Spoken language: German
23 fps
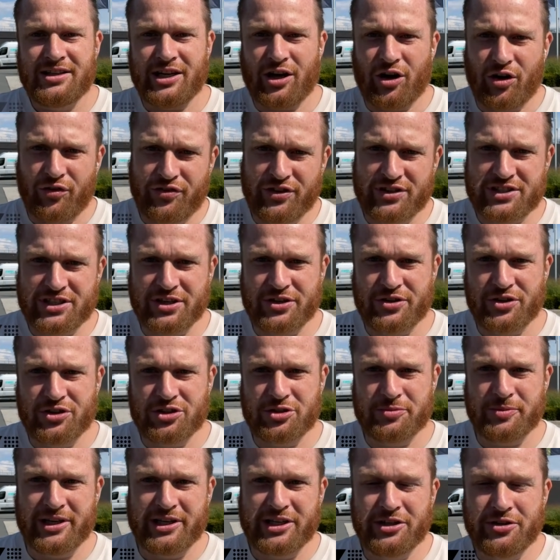Ja, offiziell
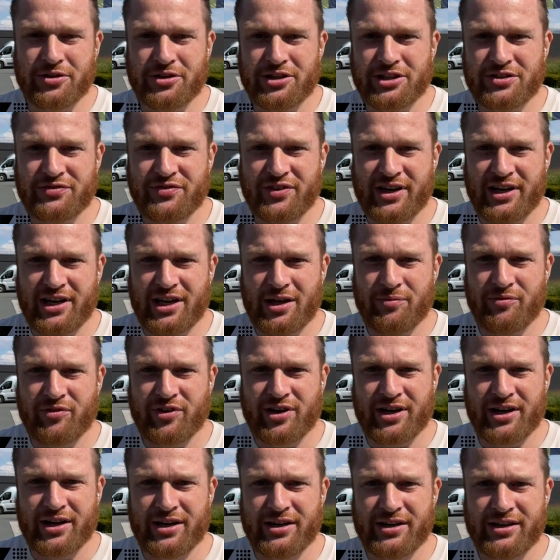konnte man die noch nicht wahrnehmen,
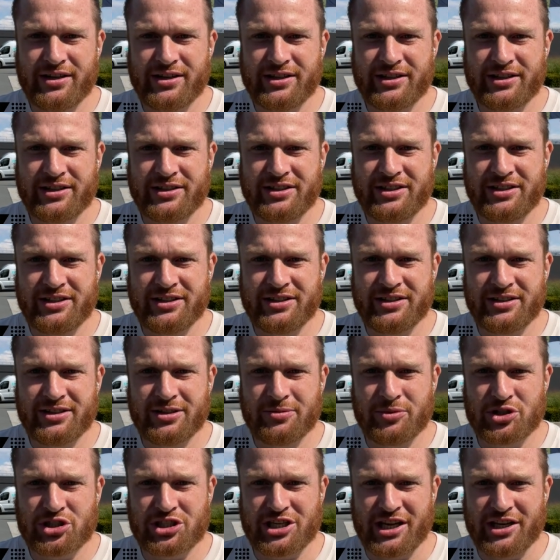weil äh, die äh,
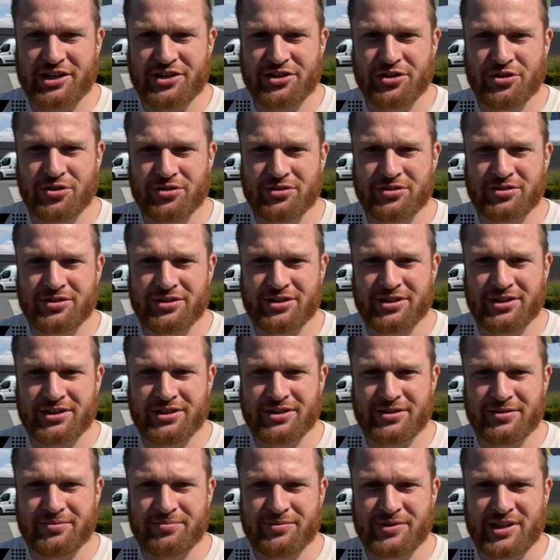Bestätigung
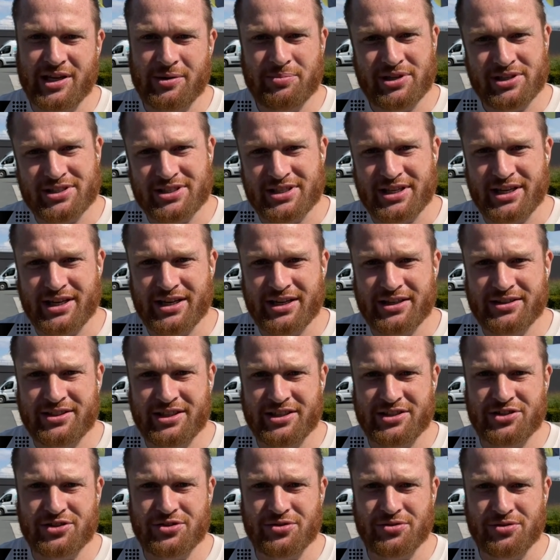äh, der
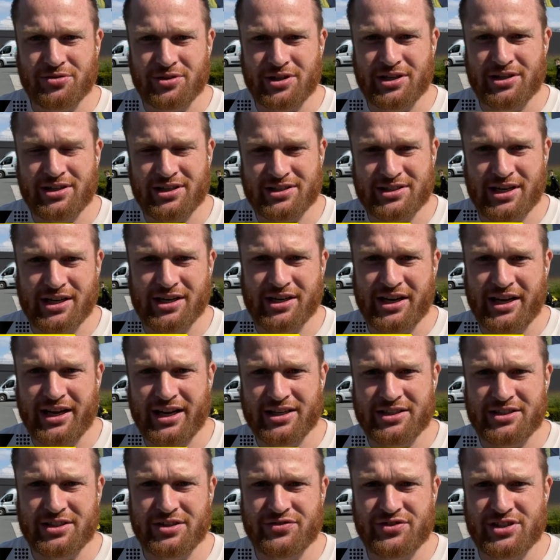PCR-Testung oder dass alle
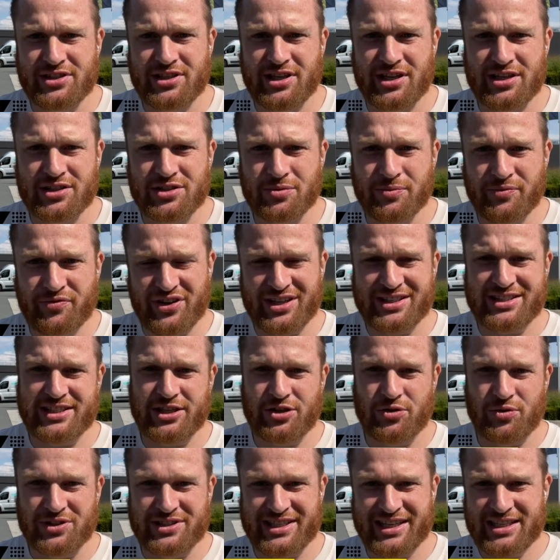negativ sind, erst um
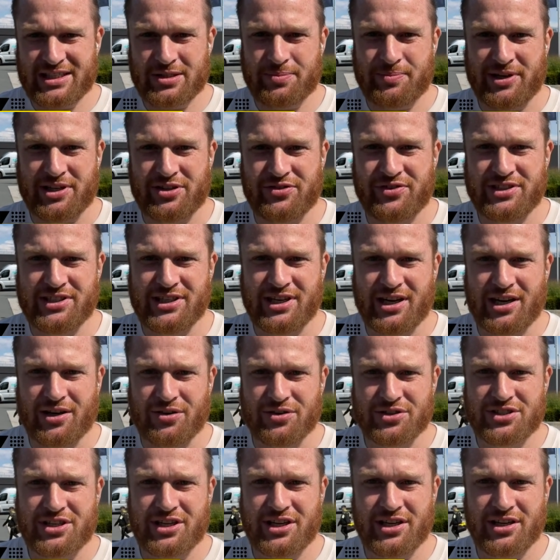14.06 Uhr per Twitter
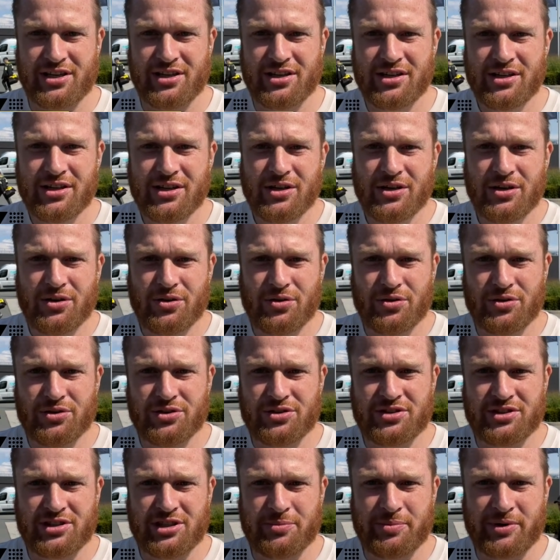rausging.
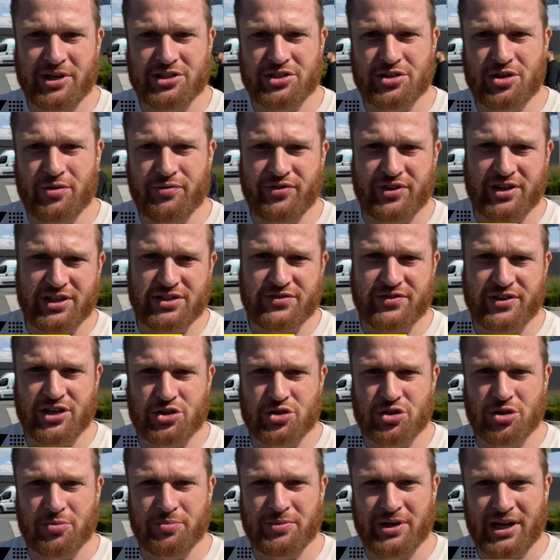Und äh, die Pressekonferenz war ja
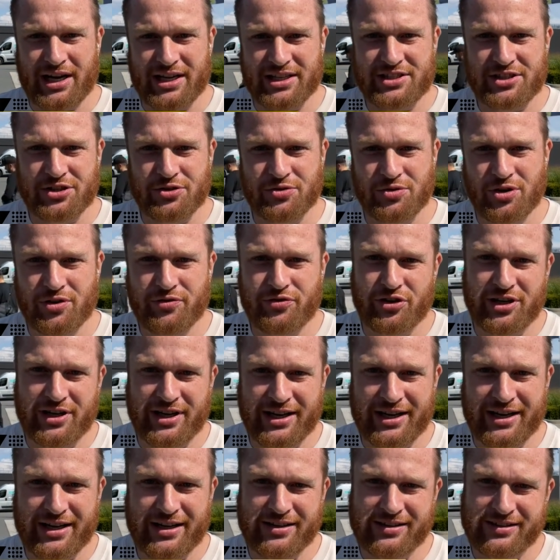schon um 13 Uhr, von
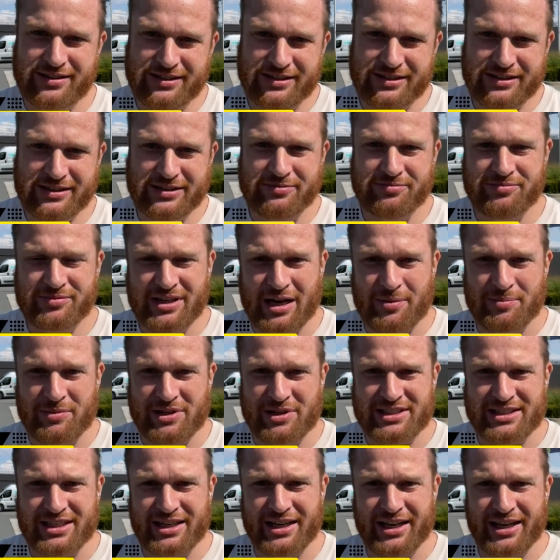daher ähm, kam
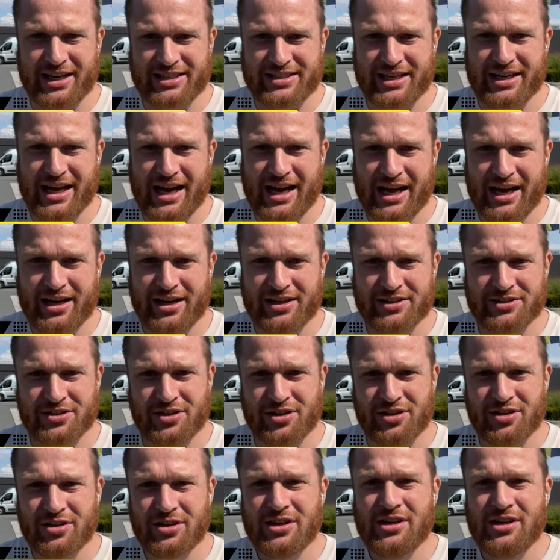das dann erst danach. Also,